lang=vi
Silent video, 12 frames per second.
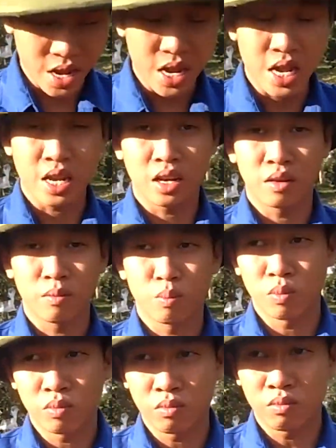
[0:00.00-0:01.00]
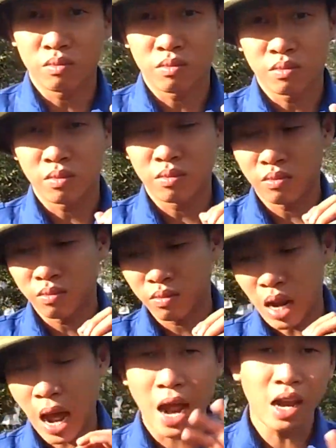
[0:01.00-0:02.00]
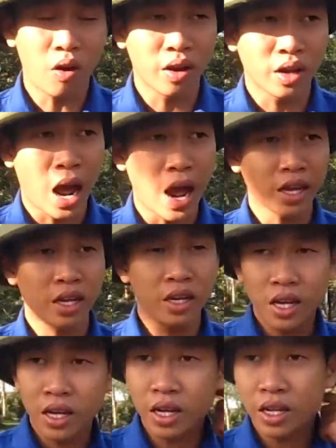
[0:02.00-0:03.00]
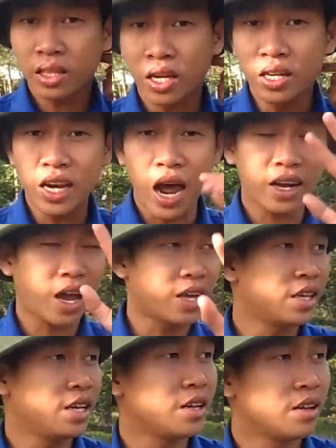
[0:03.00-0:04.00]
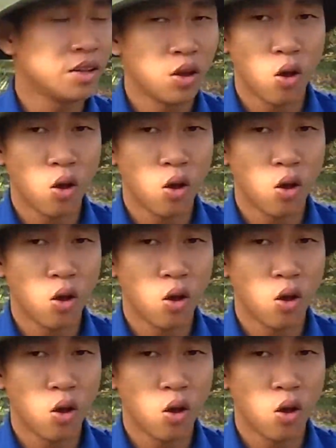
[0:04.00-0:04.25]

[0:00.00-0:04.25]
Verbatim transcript: thì hai loại hai cái cái cái, cái thứ rác này thì